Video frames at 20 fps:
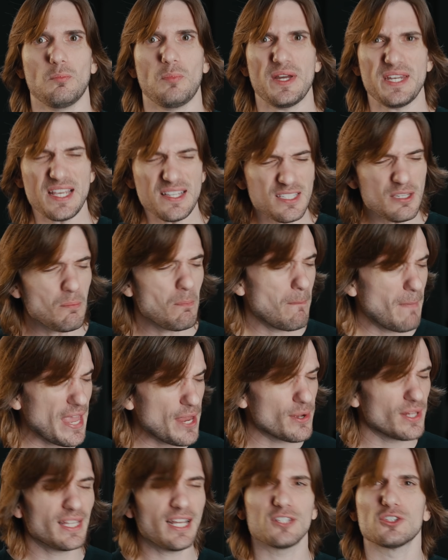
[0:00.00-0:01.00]
Parece
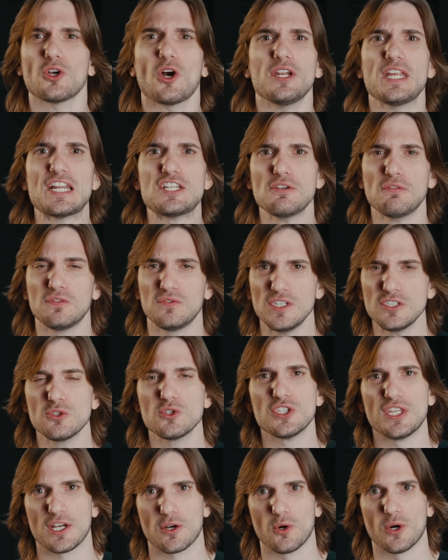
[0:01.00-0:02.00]
meio aleatório e é difícil
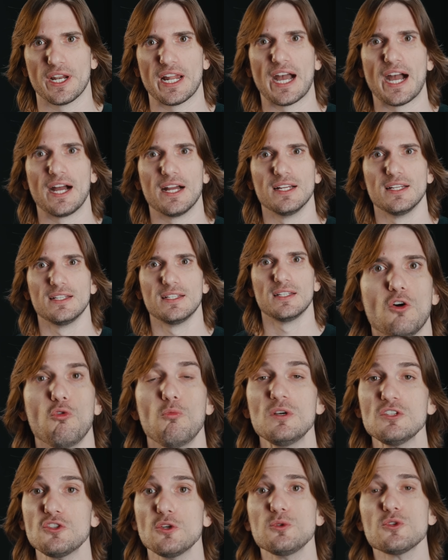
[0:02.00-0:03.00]
de decorar.
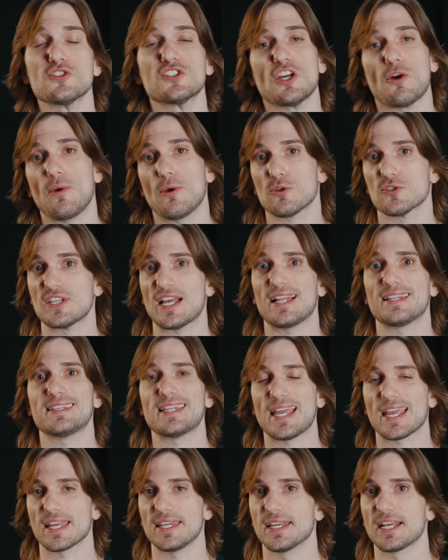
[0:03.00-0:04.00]
Uma solução é usar a
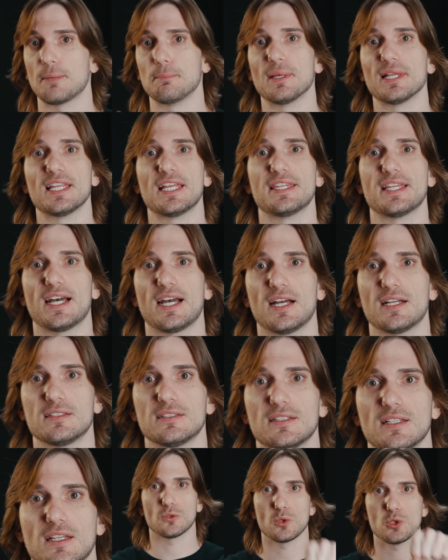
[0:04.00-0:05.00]
técnica milenar
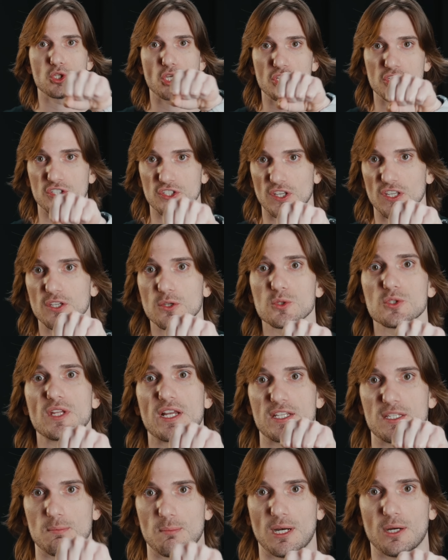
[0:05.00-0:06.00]
dos ossinhos
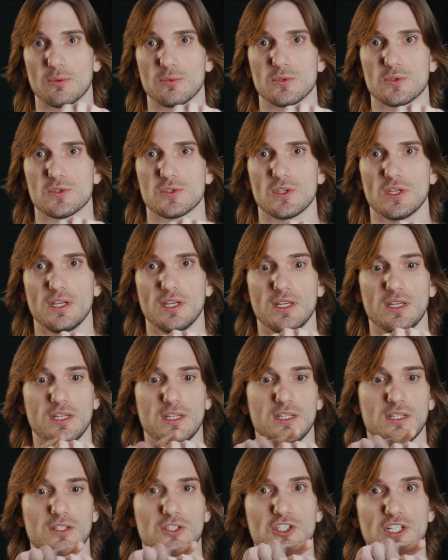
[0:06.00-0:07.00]
das mãos.
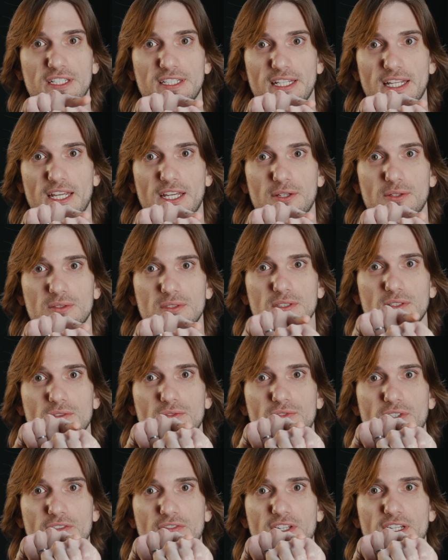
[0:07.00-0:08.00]
Janeiro,
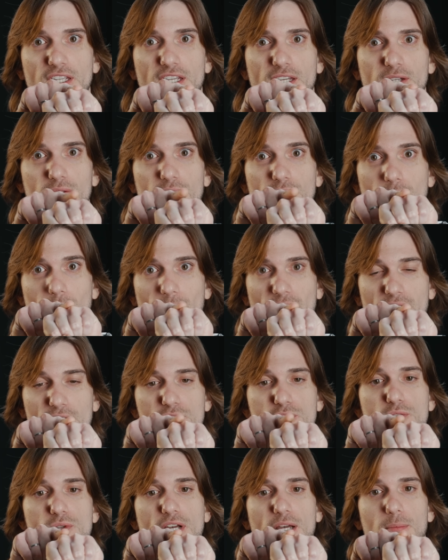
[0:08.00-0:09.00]
fevereiro,
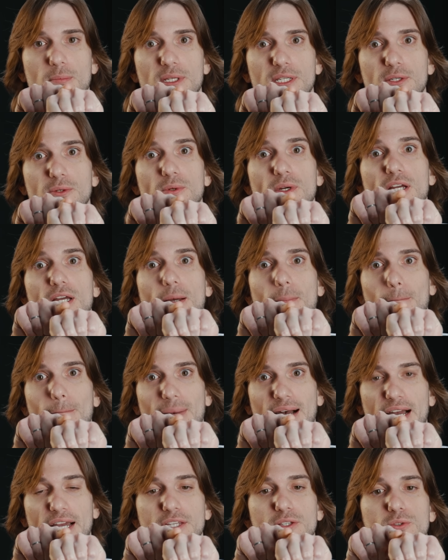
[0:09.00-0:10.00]
março, abril,
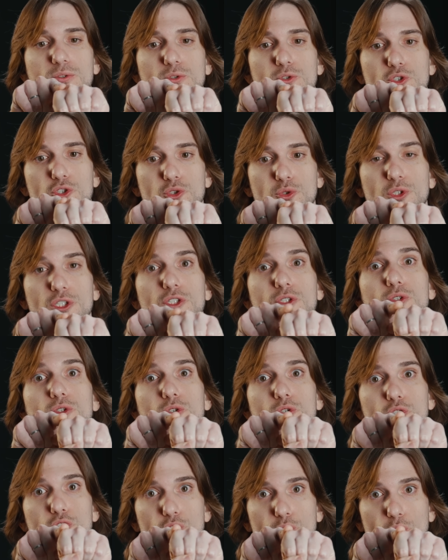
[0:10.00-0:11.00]
maio, junho,
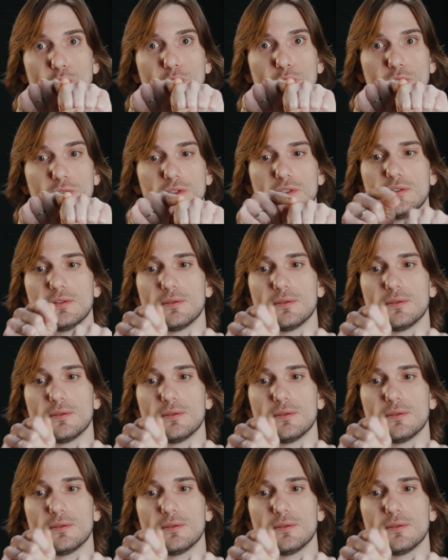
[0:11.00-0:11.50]
julho,